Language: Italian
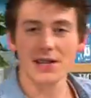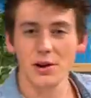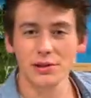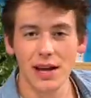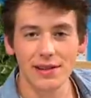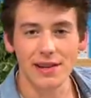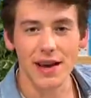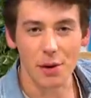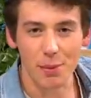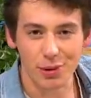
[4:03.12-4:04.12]
second
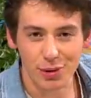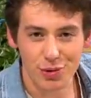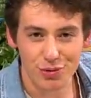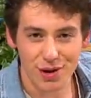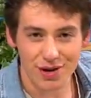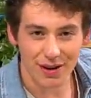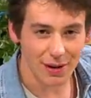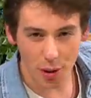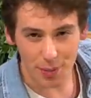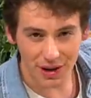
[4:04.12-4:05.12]
idea, come ho detto su
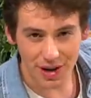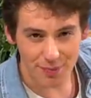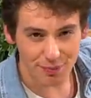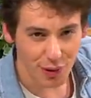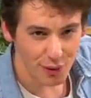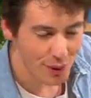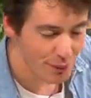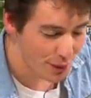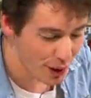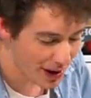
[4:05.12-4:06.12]
Instagram, no? perché provo un
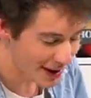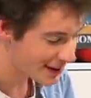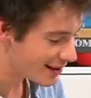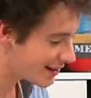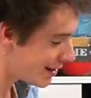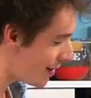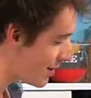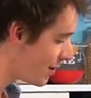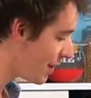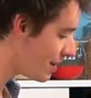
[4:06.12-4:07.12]
po' ad
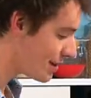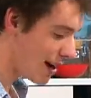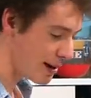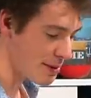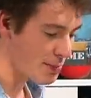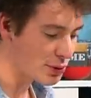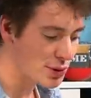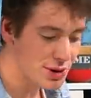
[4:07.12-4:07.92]
internazionalizzarmi in modo